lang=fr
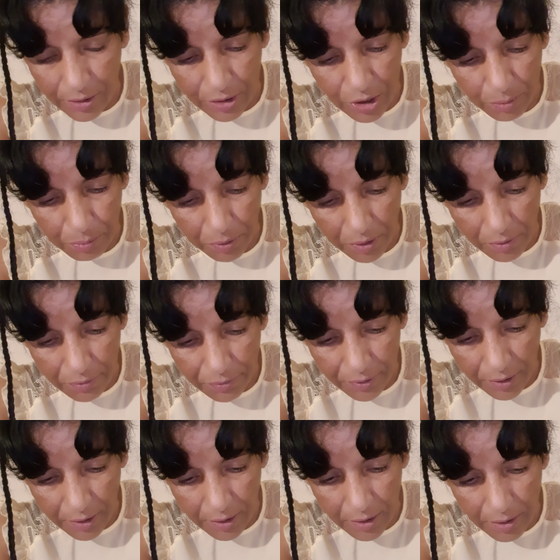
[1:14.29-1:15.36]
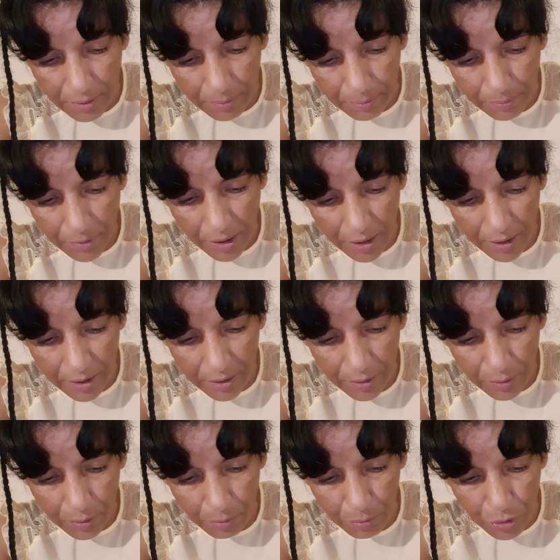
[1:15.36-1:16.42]
Je préfère les marquer
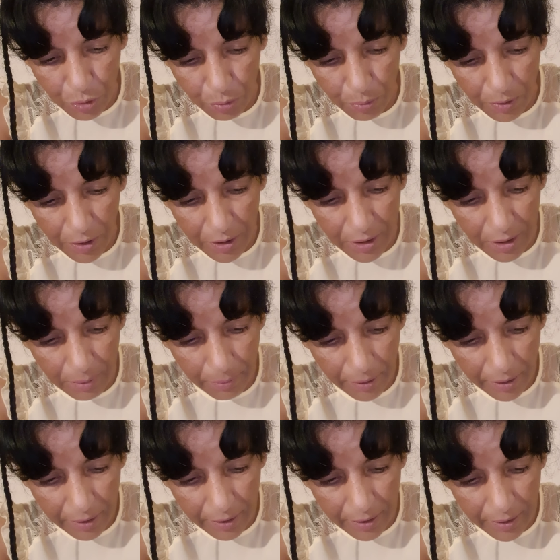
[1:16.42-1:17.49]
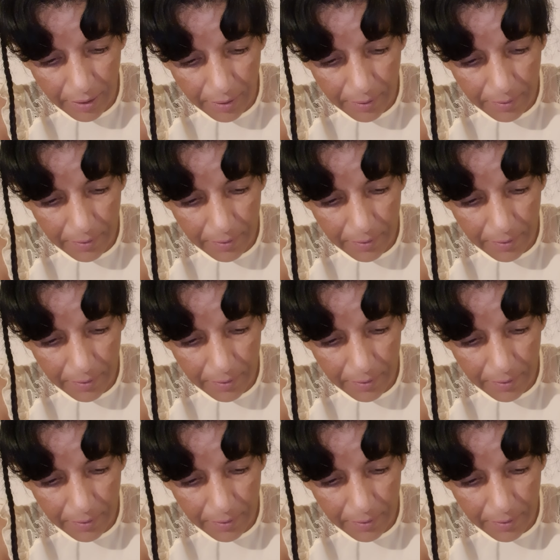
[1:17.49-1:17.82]
comme j'ai oublié de les marquer.